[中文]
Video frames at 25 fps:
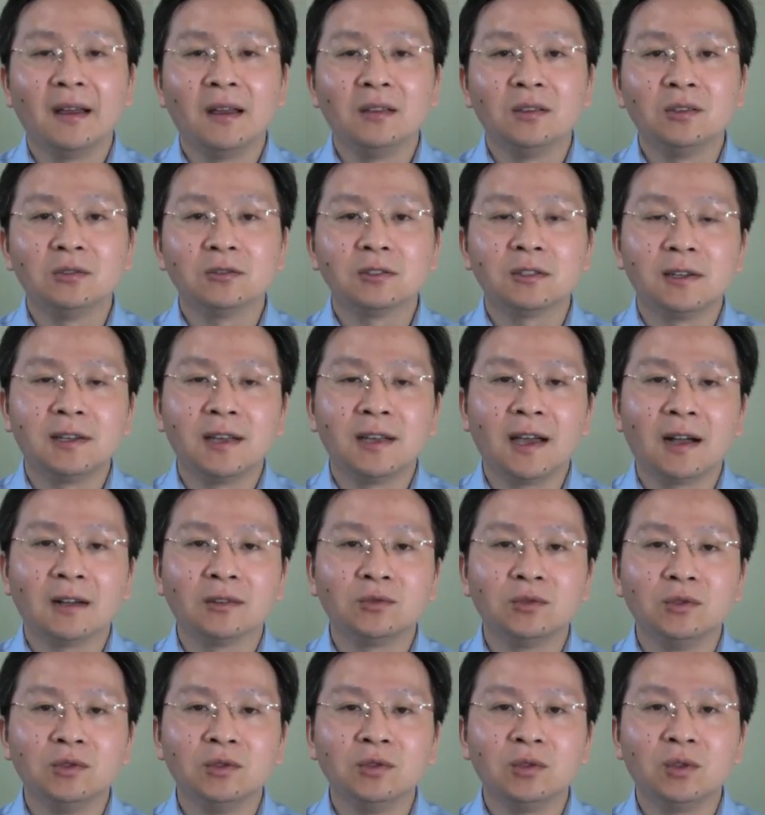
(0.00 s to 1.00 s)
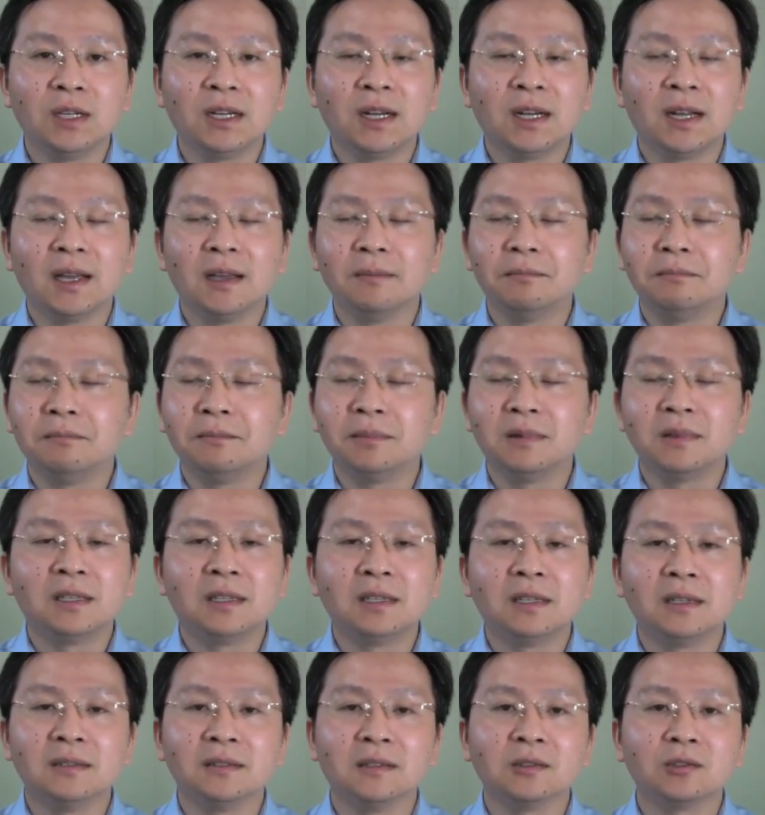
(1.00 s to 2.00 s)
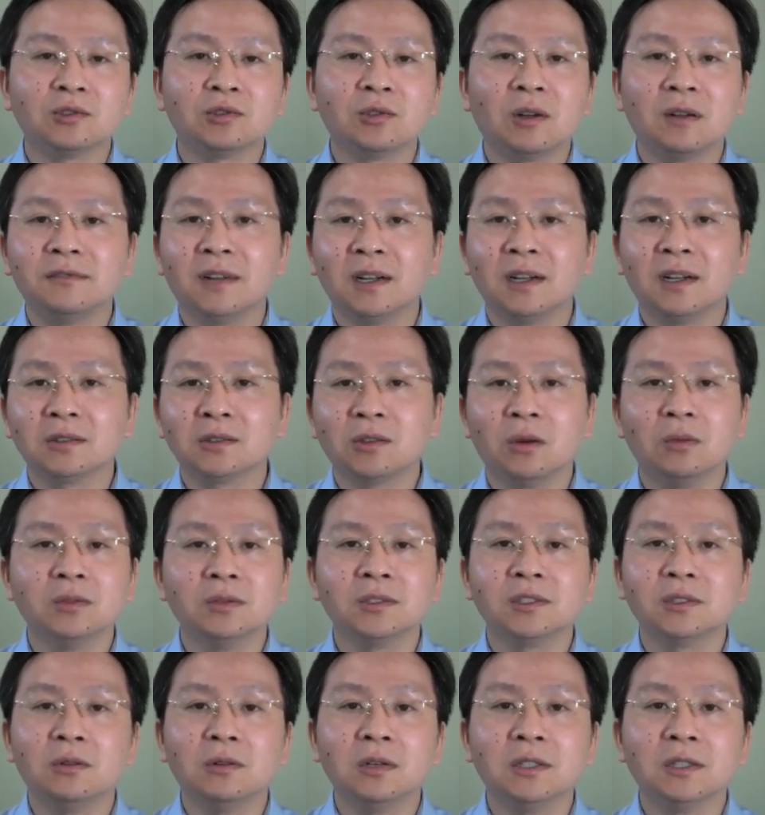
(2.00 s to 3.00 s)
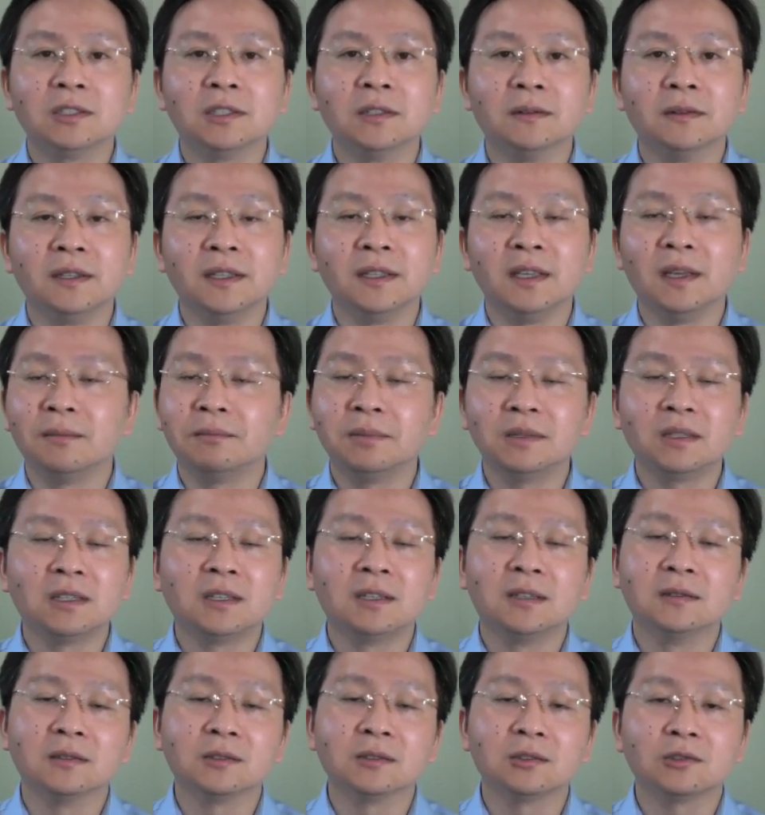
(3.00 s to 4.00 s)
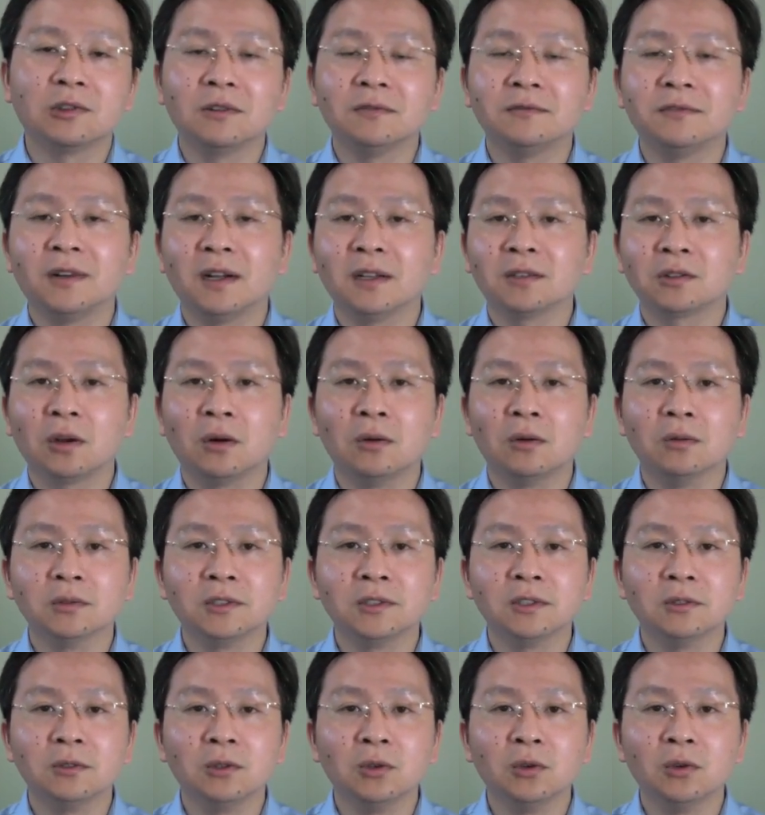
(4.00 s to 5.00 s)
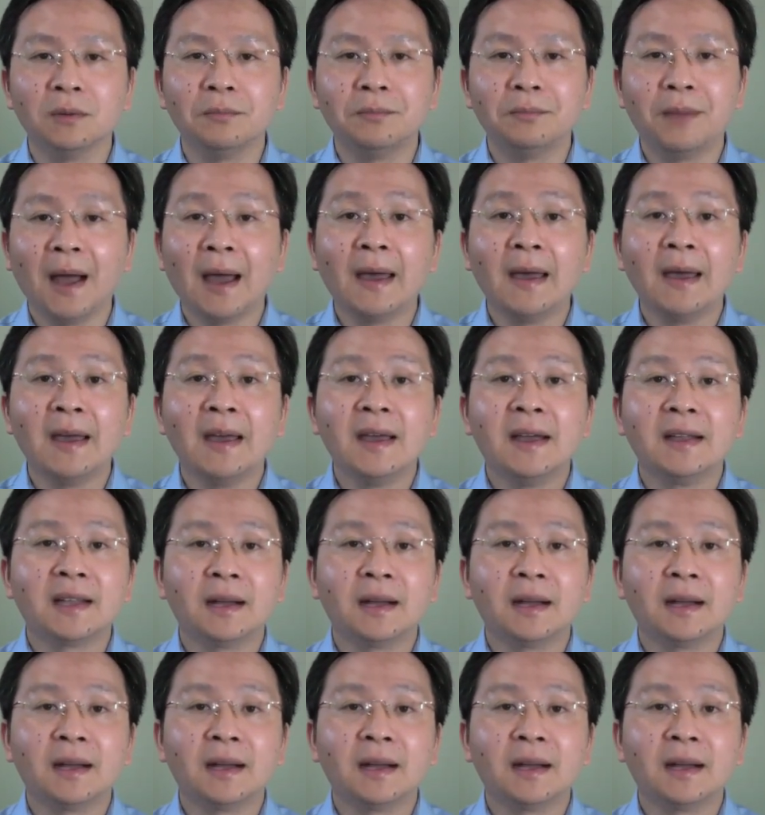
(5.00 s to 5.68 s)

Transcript: 就是两军对垒，不可能双方同时获胜，也不可能双方同时落败，